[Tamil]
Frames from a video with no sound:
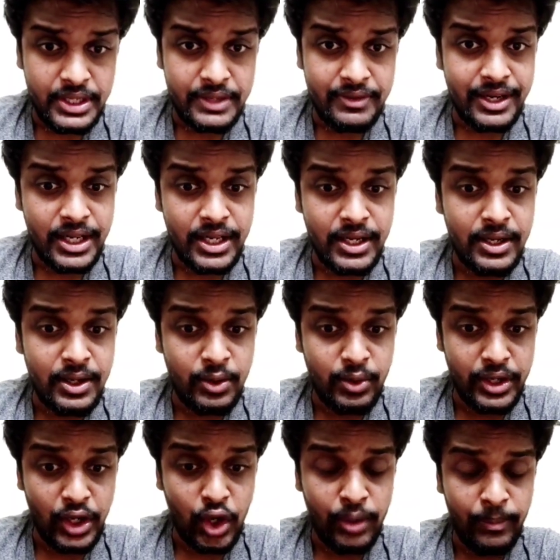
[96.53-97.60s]
செகண்ட் வந்து
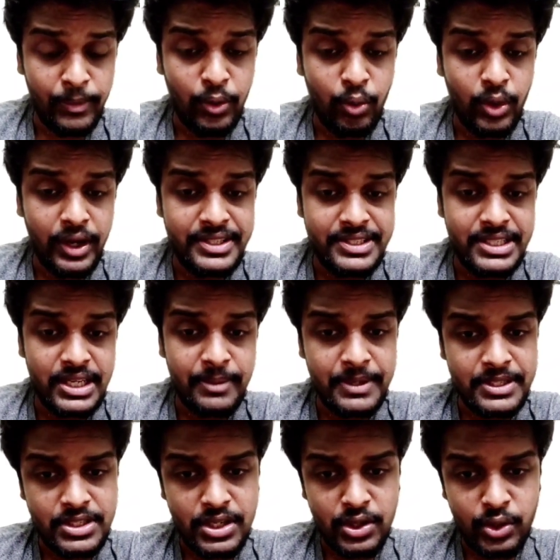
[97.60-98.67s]
ஸ்டாப்
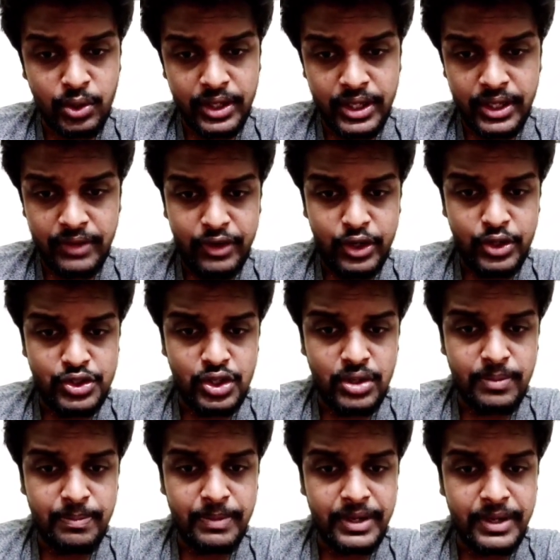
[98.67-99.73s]
வீடியோ இதை நீங்கள்
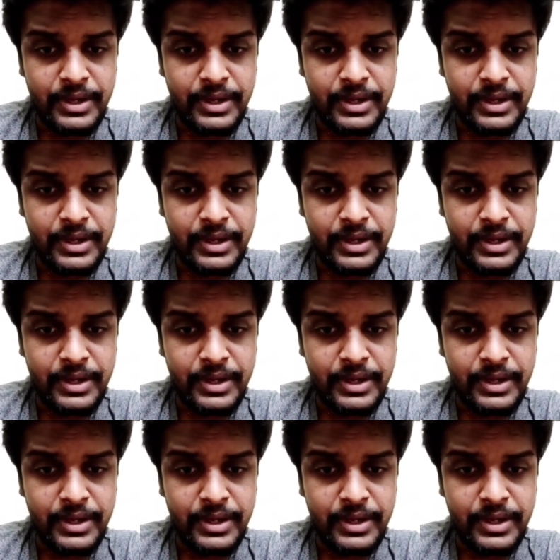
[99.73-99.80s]
கொடுத்துட்டிங்கன்னா